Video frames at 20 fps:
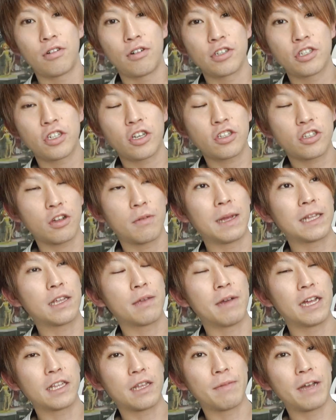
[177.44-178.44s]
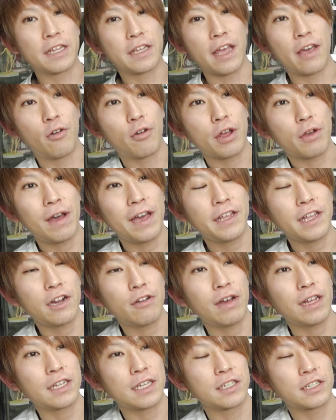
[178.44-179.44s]
おいちょっと待て待て待て俺
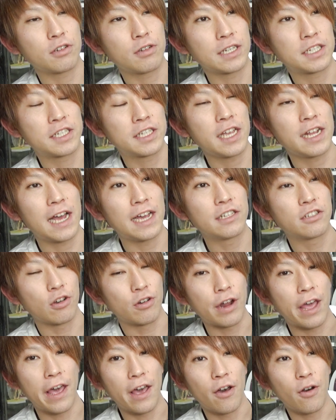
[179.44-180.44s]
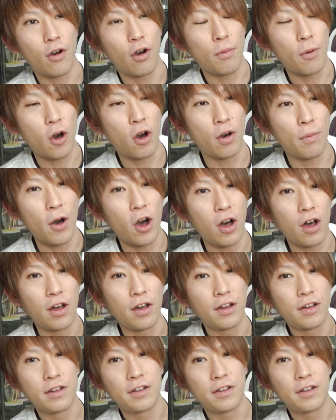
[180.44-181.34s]
ファイナルファンタジーそんなしてないぞ俺ほぼほぼおい